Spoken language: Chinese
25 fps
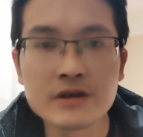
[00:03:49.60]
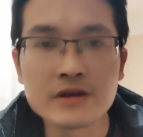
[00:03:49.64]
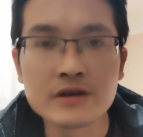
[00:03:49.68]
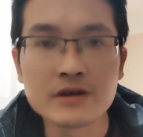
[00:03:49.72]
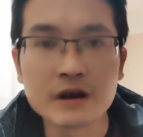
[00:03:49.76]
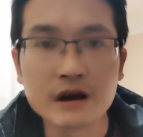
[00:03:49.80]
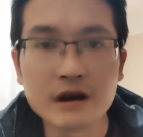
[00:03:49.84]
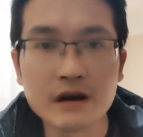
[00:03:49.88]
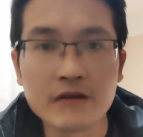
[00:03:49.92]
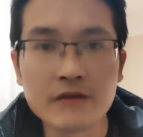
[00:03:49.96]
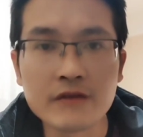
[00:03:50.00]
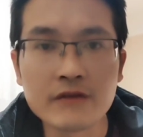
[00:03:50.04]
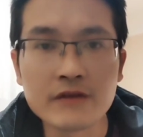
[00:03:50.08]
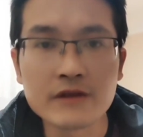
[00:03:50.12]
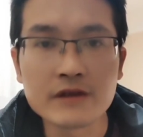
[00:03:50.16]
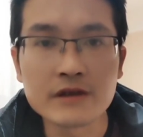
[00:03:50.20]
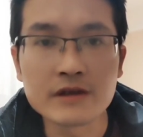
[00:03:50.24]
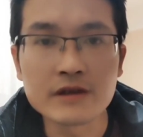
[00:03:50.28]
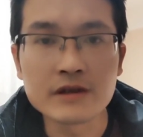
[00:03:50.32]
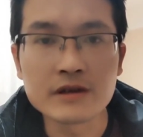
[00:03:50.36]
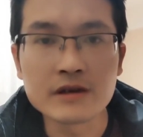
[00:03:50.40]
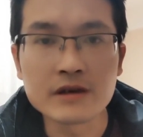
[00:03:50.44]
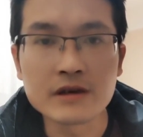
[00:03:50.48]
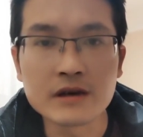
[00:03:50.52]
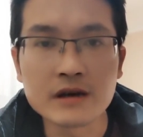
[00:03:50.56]
养蜂
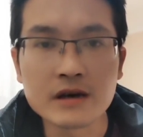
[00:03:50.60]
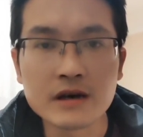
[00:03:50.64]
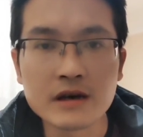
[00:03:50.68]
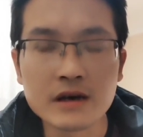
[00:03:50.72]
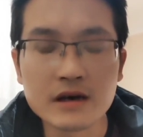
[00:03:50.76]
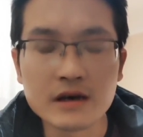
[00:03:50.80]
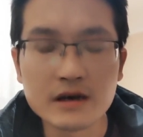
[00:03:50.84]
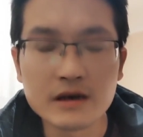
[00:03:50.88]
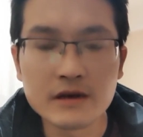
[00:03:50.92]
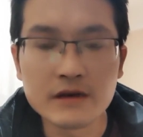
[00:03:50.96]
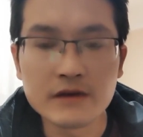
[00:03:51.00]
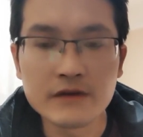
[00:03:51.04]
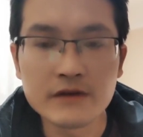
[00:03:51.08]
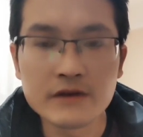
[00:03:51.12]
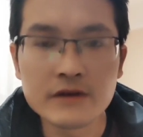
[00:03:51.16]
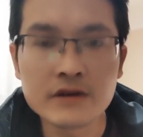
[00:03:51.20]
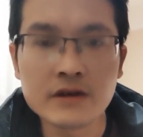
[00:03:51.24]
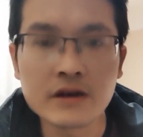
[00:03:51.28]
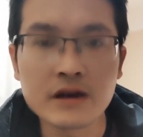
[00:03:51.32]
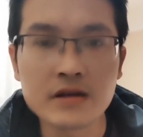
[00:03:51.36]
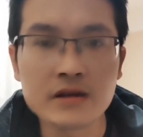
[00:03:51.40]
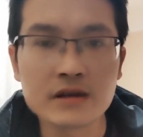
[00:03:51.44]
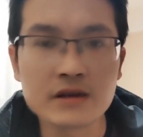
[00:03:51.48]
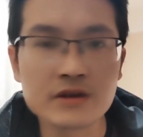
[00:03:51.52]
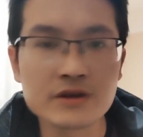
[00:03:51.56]
的这个蜂
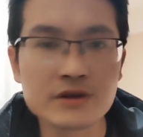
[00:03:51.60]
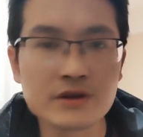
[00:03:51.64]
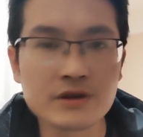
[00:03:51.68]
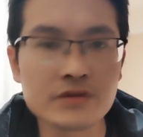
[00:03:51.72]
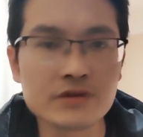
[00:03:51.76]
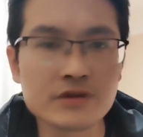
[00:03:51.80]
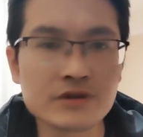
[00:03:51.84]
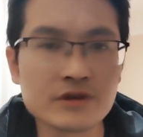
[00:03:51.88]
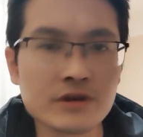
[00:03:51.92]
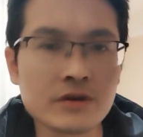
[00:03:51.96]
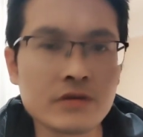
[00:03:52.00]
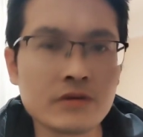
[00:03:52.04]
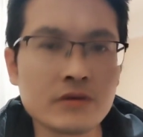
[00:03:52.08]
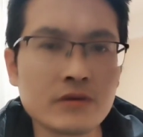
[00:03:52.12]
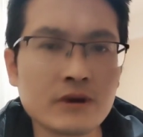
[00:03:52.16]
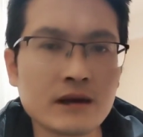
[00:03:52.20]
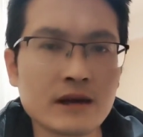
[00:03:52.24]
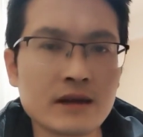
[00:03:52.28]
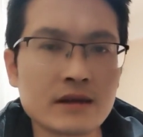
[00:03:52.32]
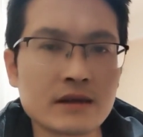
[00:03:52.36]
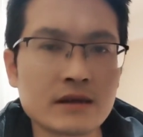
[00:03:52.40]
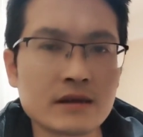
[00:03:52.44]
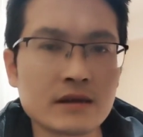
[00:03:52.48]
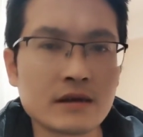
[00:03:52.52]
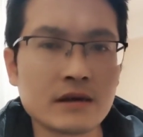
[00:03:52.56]
场的小气候
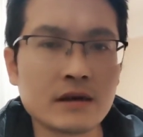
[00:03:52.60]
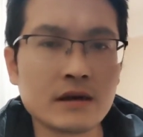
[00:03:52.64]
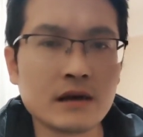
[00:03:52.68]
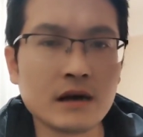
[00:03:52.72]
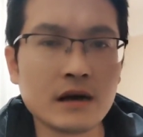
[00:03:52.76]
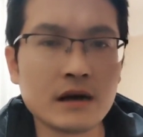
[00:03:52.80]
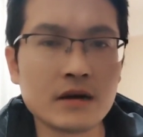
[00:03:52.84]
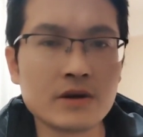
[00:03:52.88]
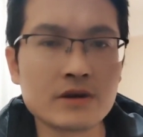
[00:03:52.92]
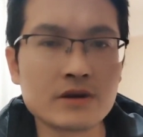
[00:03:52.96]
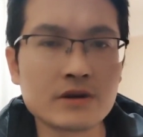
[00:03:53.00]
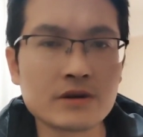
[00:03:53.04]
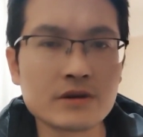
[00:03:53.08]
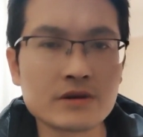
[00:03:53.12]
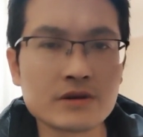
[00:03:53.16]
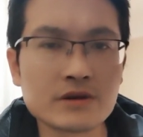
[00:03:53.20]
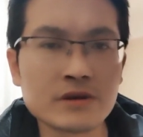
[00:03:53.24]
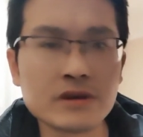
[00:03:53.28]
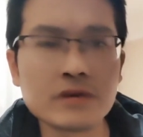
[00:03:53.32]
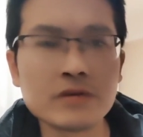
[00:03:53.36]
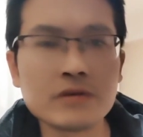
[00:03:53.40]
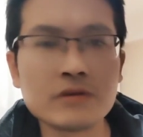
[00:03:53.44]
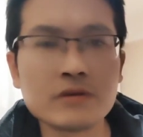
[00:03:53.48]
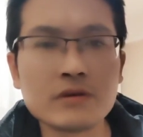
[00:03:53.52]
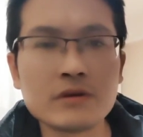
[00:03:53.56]
环境啊，小
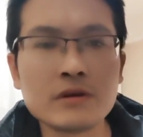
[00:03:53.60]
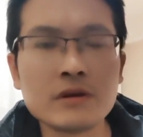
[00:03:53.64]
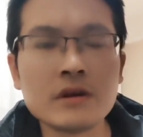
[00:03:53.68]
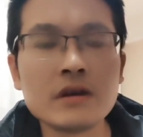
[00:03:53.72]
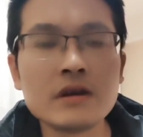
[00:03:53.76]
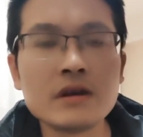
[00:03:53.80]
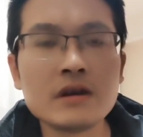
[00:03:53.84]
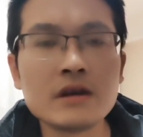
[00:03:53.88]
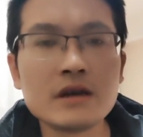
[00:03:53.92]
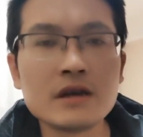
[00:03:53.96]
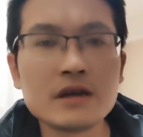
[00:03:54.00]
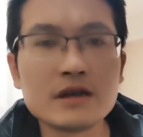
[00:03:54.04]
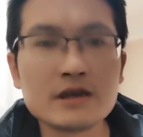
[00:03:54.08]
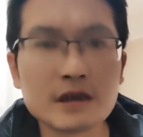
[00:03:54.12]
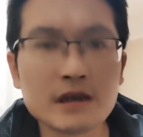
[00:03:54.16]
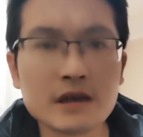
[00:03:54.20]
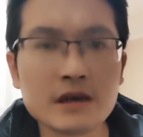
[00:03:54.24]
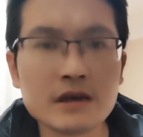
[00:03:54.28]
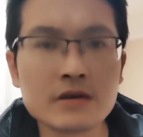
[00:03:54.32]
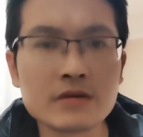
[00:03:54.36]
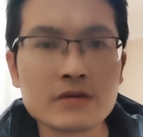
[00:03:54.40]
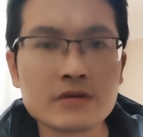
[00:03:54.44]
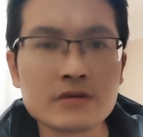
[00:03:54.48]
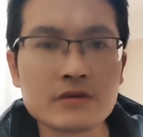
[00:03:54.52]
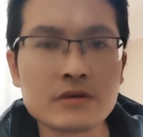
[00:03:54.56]
气候也
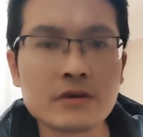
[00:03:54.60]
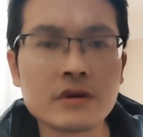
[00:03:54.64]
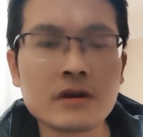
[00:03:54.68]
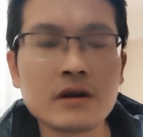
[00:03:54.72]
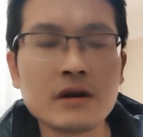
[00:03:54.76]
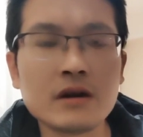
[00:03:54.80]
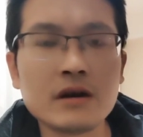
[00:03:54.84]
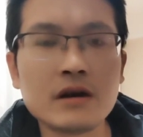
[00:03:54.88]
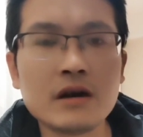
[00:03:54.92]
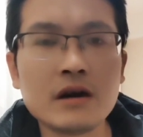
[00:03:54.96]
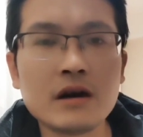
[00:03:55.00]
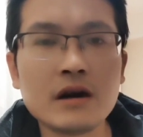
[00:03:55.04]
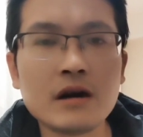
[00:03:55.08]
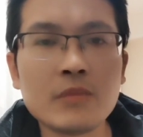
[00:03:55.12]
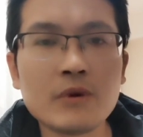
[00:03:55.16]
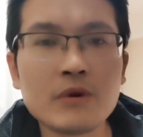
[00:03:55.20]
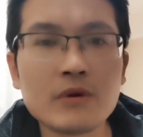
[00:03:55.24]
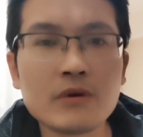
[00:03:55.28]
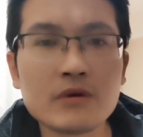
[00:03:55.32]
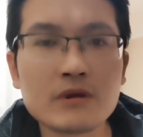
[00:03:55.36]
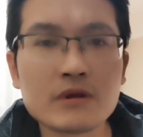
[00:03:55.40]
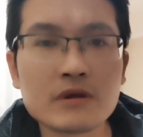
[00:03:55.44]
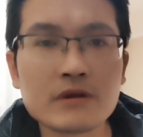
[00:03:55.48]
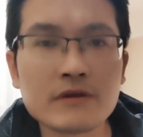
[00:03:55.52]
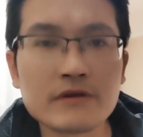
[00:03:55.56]
很重要啊。
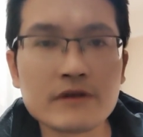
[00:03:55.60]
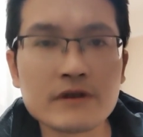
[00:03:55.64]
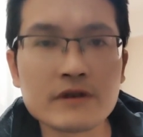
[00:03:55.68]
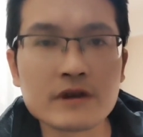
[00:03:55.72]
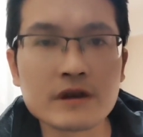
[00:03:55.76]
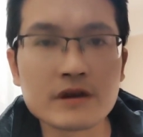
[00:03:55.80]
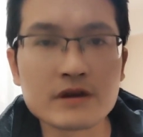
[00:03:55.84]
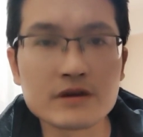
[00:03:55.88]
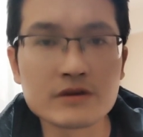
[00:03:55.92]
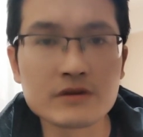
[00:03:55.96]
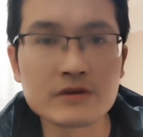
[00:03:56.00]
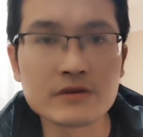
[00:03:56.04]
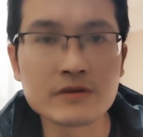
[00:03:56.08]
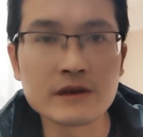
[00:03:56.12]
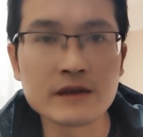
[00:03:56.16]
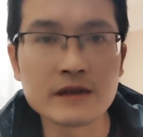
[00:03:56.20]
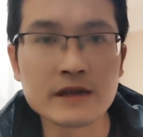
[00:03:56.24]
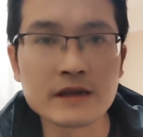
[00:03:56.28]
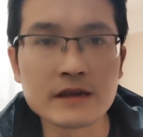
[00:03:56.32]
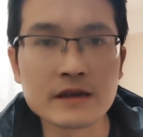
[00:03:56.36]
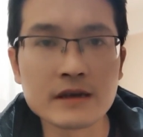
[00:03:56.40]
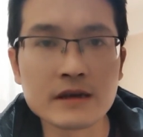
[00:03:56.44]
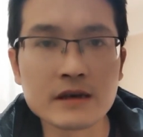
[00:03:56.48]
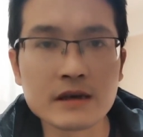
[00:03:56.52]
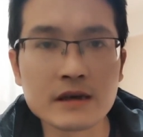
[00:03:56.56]
包括蜂场周围
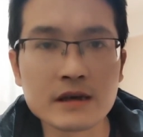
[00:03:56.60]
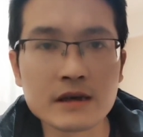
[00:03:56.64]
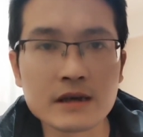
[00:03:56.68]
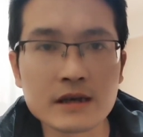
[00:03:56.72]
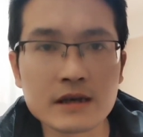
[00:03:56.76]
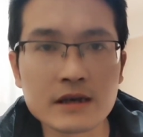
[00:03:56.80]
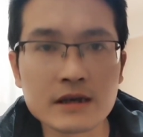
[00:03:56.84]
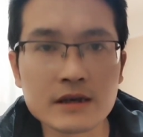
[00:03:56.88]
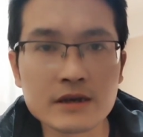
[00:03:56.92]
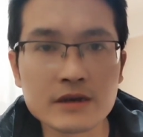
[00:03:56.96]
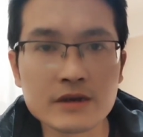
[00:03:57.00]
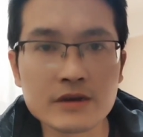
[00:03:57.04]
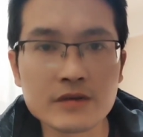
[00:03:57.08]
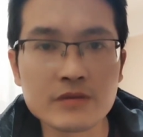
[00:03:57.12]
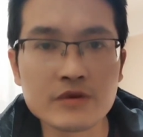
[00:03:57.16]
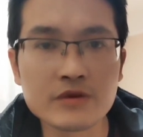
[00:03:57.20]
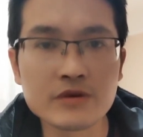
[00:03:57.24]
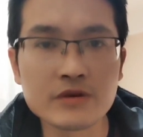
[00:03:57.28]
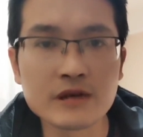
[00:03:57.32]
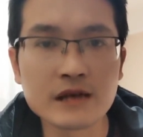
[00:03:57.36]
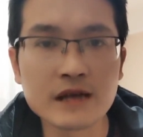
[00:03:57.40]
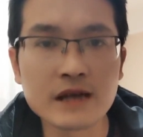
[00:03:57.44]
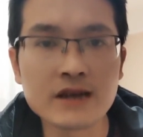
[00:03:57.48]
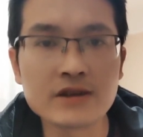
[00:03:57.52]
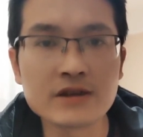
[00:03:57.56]
的这个有没
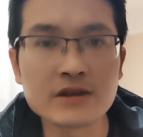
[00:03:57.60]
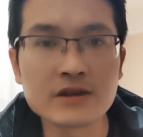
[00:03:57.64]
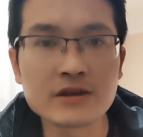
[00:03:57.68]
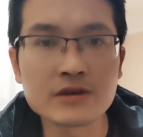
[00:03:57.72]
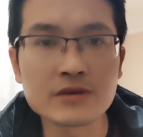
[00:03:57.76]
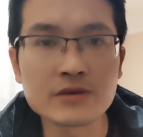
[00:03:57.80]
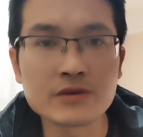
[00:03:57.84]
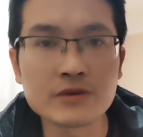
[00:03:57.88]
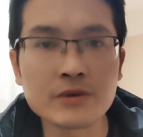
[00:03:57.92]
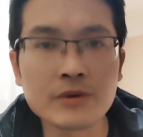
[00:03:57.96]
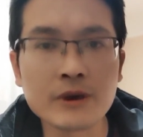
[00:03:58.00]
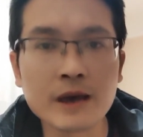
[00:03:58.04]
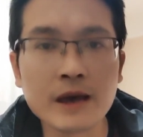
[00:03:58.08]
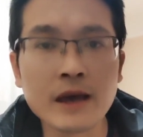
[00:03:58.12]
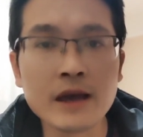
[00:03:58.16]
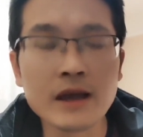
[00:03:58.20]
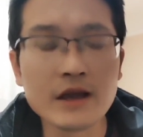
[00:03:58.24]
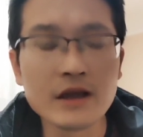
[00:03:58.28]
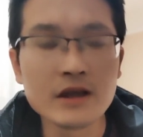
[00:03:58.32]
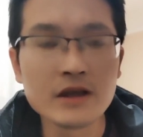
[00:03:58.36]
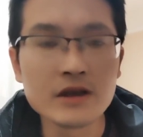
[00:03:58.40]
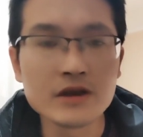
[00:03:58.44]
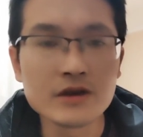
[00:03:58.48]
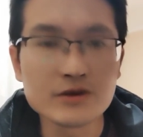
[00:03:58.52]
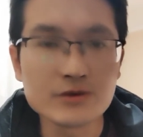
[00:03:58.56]
有干净的水源，
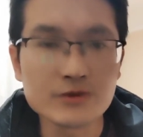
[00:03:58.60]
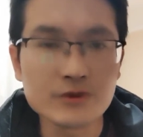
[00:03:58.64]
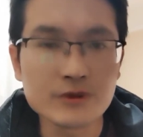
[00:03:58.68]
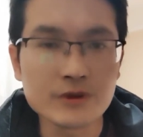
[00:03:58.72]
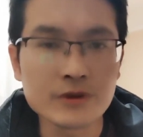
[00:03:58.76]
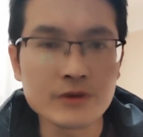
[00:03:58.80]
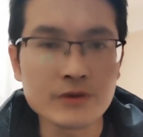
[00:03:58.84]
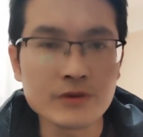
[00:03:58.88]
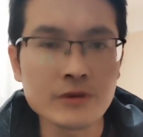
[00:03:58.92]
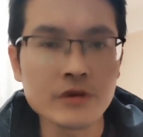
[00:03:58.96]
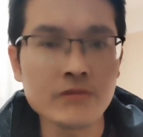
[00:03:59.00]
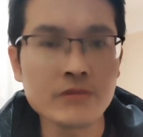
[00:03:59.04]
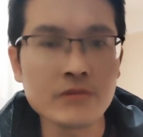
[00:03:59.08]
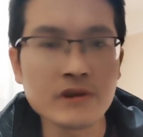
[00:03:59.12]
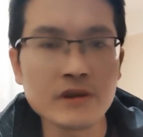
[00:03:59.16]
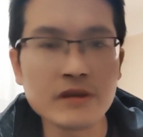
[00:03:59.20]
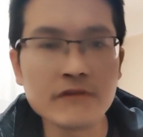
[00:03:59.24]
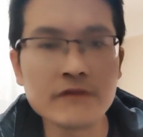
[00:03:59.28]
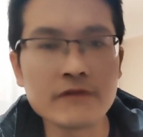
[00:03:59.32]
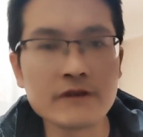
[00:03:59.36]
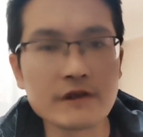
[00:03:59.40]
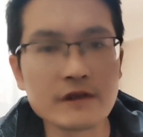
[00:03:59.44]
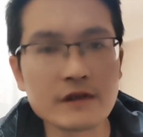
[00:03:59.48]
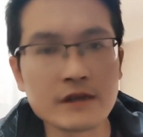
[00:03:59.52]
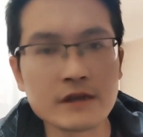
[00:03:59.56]
水对蜜
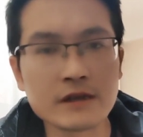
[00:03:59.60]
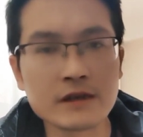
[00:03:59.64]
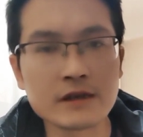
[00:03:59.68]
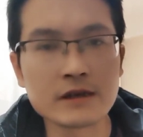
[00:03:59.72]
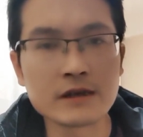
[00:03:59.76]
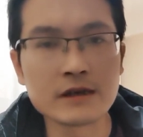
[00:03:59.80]
蜂的这